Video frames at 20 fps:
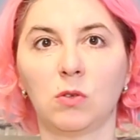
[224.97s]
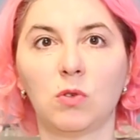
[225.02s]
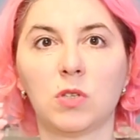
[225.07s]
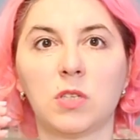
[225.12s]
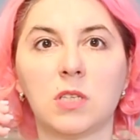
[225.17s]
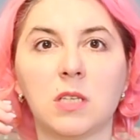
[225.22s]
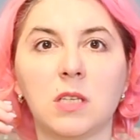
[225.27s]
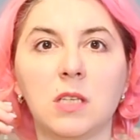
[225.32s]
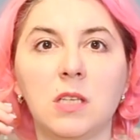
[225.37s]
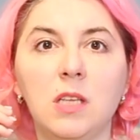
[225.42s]
то
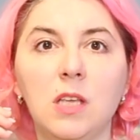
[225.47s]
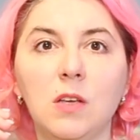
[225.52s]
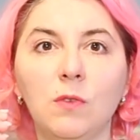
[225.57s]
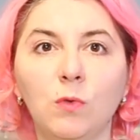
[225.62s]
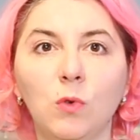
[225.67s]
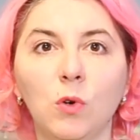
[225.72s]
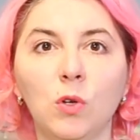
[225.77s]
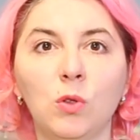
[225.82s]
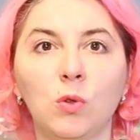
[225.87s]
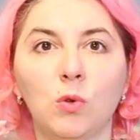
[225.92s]
есть
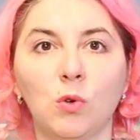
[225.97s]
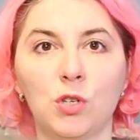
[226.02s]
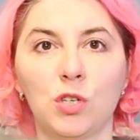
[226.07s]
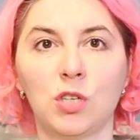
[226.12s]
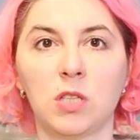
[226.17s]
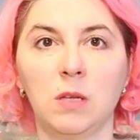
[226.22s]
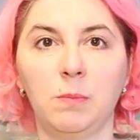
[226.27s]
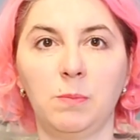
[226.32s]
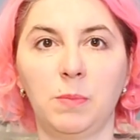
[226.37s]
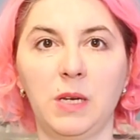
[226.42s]
его
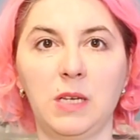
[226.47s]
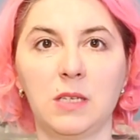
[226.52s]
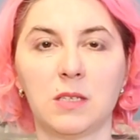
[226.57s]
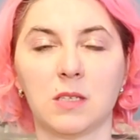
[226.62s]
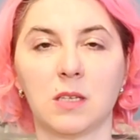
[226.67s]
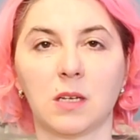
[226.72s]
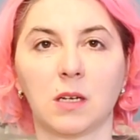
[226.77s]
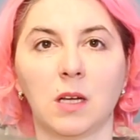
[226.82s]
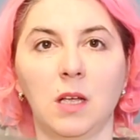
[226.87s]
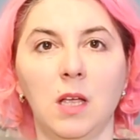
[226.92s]
точный
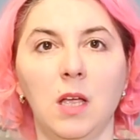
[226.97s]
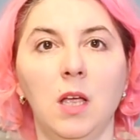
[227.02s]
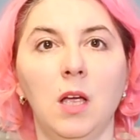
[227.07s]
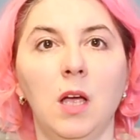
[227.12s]
признак.